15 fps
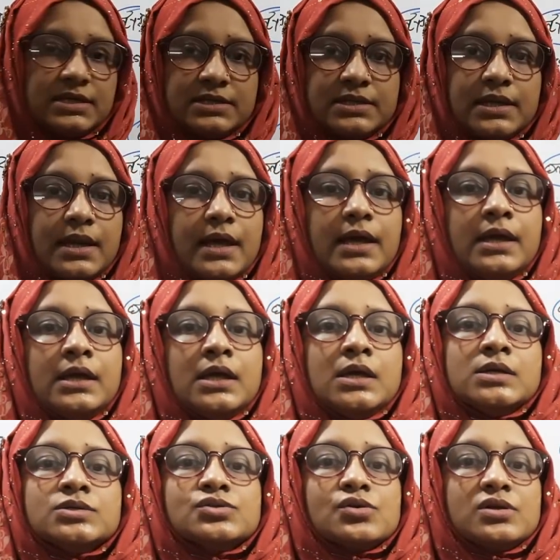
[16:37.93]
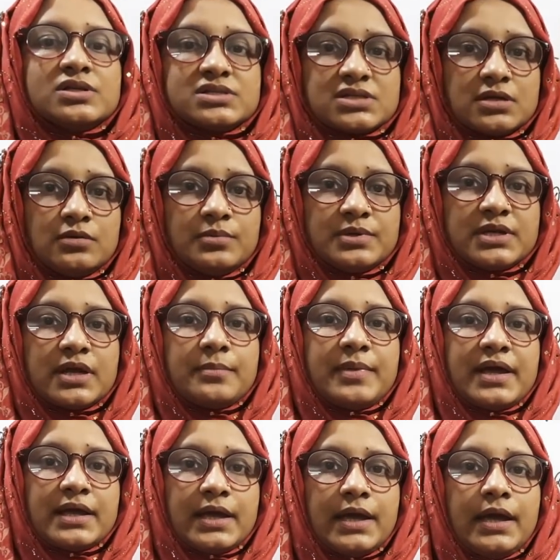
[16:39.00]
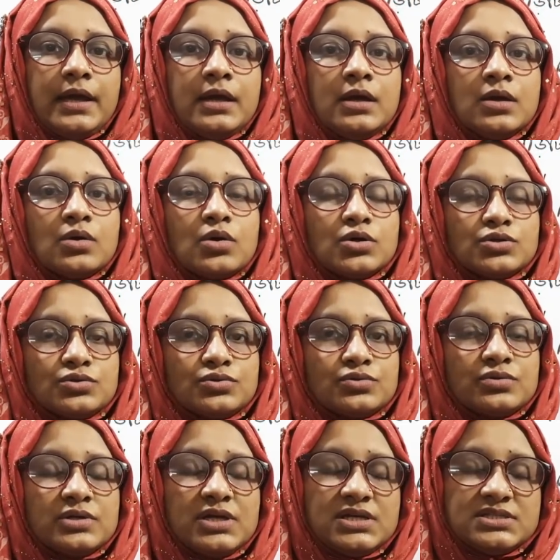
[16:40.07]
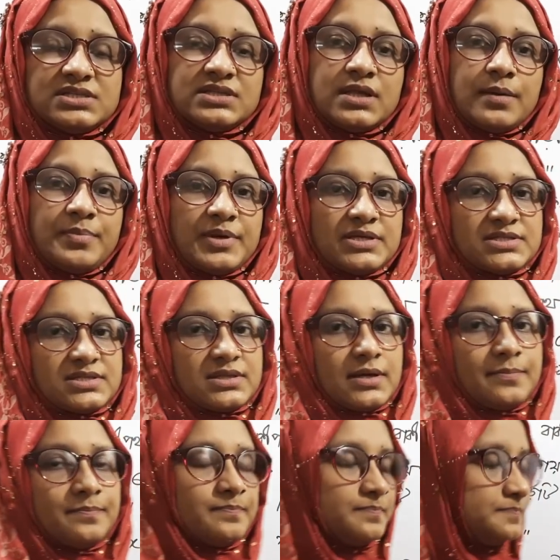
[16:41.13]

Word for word: দিয়ে দিলে চল্লিশ কিলোমিটার ব্যাগে কতটুকু গিয়েছে তা পেয়ে যেতাম